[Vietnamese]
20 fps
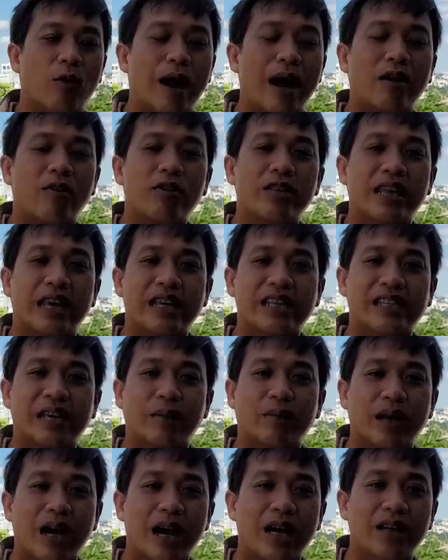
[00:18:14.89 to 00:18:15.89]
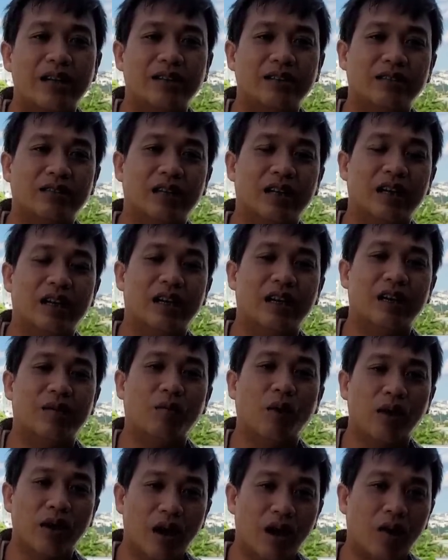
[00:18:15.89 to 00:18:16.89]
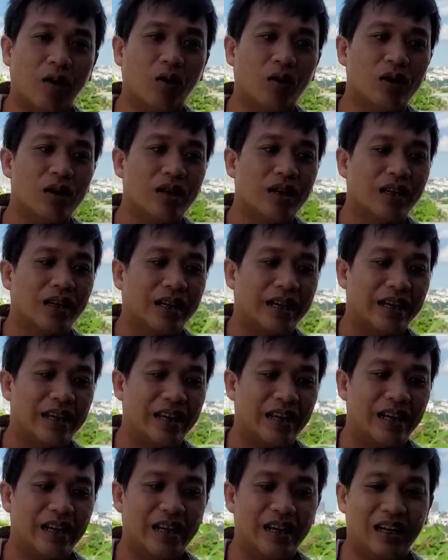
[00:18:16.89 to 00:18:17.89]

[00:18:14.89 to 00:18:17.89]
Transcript: quân quý chị xem kênh uh, Bùi Hồ thì uh,